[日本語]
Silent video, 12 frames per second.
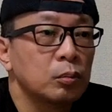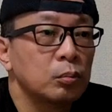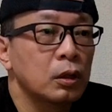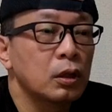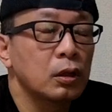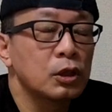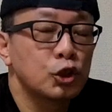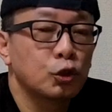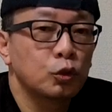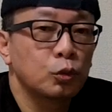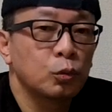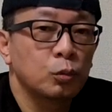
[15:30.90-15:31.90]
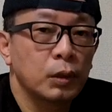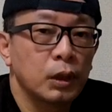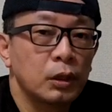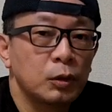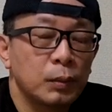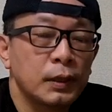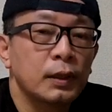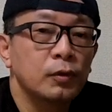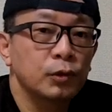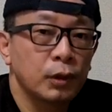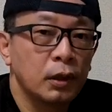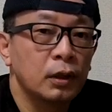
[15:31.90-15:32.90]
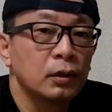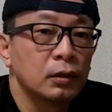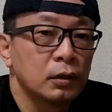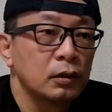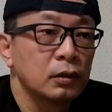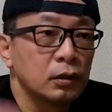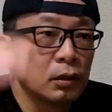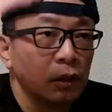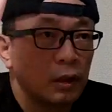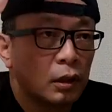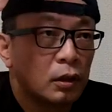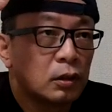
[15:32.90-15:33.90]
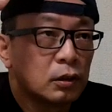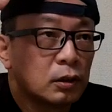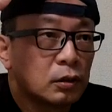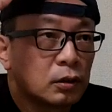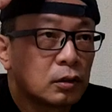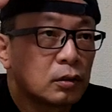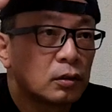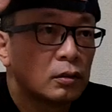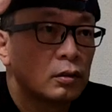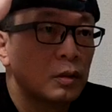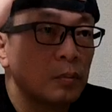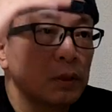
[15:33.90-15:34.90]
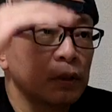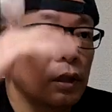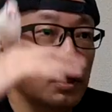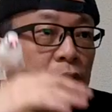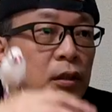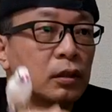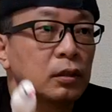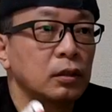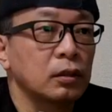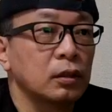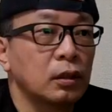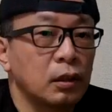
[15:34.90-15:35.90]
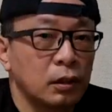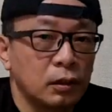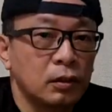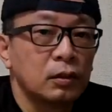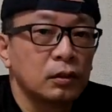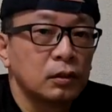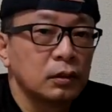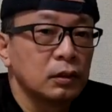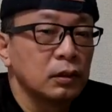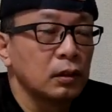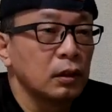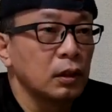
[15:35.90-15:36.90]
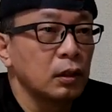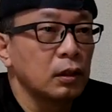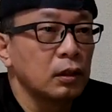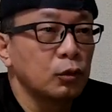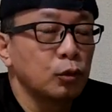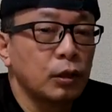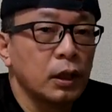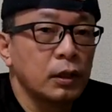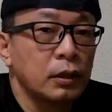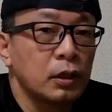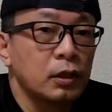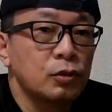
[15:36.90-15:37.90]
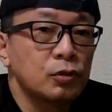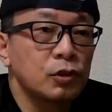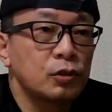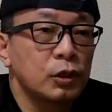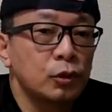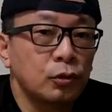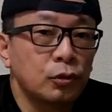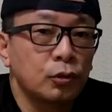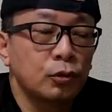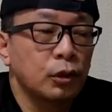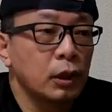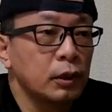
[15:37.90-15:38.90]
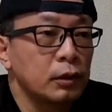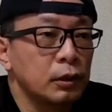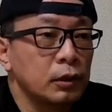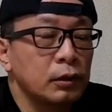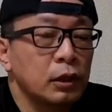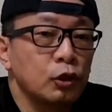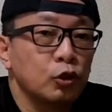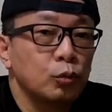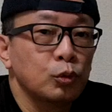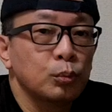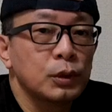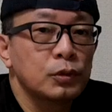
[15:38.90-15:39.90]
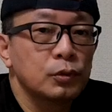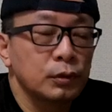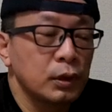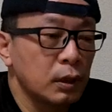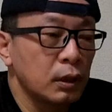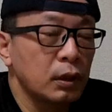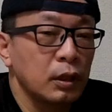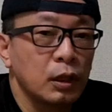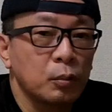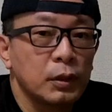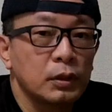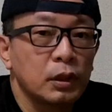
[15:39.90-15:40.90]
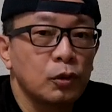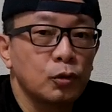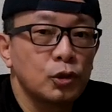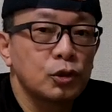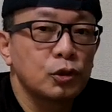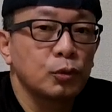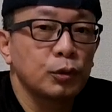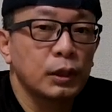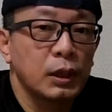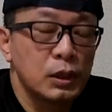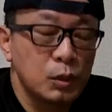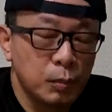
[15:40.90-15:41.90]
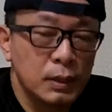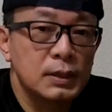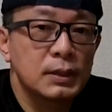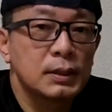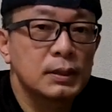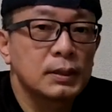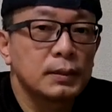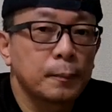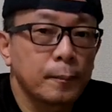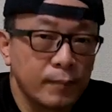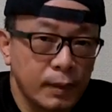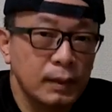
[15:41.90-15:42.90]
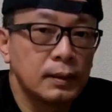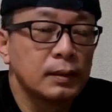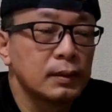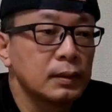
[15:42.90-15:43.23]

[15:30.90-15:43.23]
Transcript: まあ仕事もまあ暇なので。えでまた、はいえー、動画上げられるうちはいろいろ動画上げていきたいと思いますので、えー、またよろしくお願いします、はい